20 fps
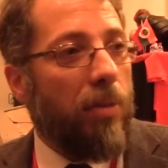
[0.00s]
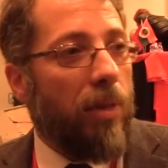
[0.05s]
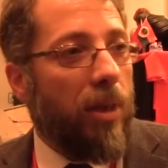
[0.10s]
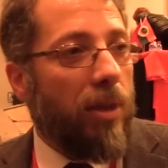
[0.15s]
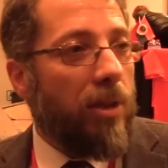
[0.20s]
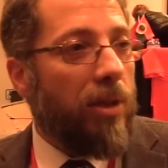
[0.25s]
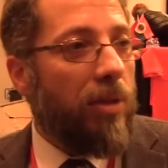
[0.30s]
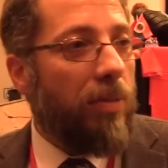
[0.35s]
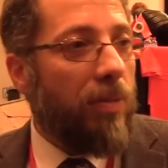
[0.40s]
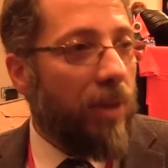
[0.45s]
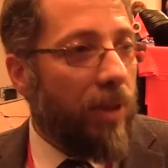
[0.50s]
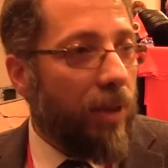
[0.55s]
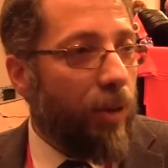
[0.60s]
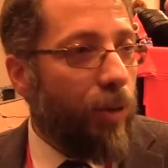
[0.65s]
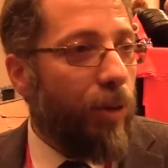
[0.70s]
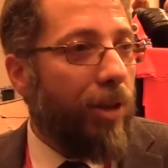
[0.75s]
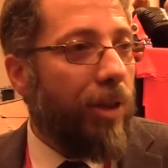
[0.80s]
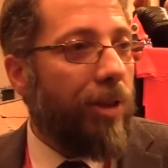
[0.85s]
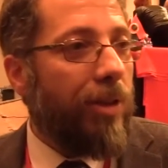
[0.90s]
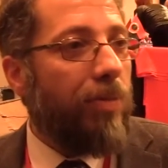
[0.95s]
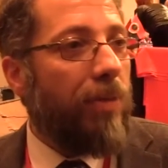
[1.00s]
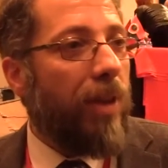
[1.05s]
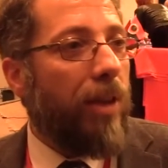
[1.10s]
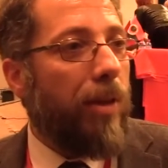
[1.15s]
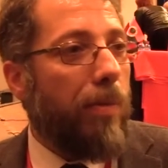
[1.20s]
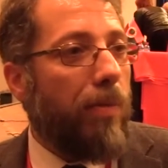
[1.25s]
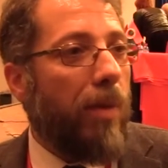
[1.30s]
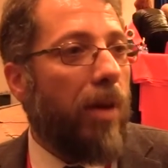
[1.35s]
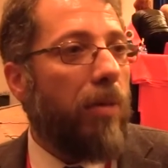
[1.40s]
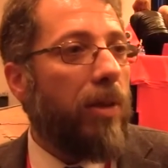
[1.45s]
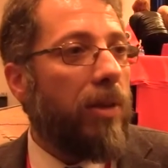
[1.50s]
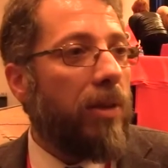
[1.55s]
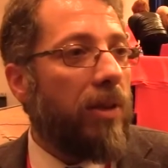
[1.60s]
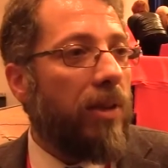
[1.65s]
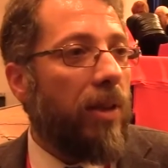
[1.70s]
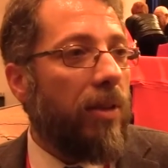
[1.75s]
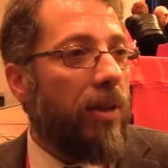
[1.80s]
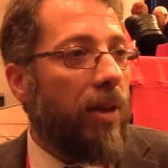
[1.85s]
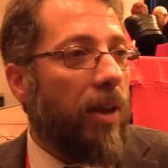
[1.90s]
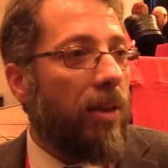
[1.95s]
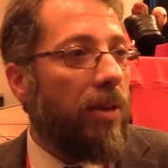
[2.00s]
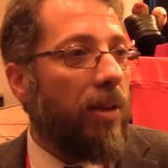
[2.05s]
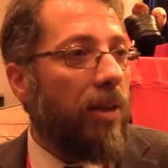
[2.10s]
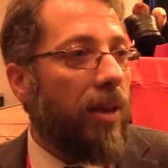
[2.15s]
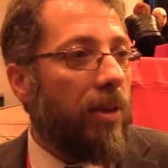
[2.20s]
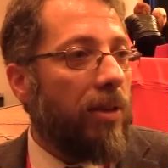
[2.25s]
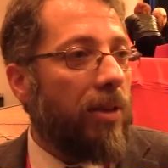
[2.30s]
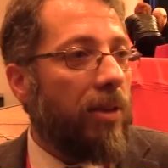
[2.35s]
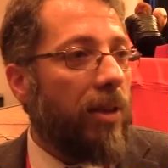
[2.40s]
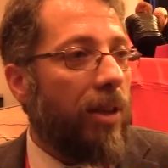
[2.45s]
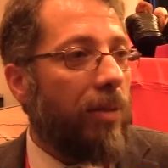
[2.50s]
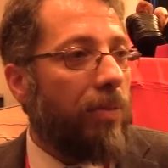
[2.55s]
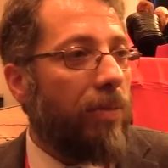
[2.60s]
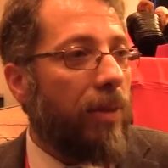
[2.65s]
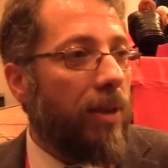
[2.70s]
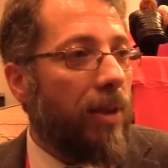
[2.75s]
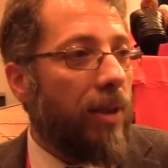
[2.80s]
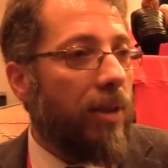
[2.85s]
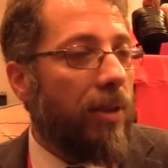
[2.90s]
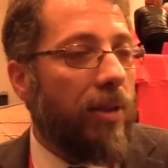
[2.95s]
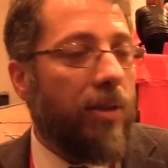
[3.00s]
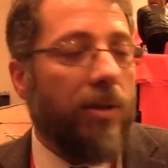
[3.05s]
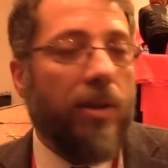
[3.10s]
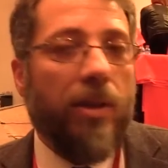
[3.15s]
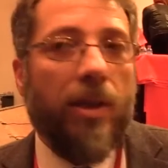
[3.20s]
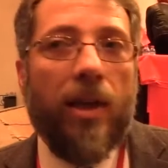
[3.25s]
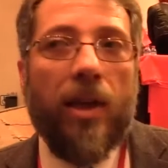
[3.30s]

Ben şimdi yönetimdeyim ama sen de hani Gençler Birliği'nin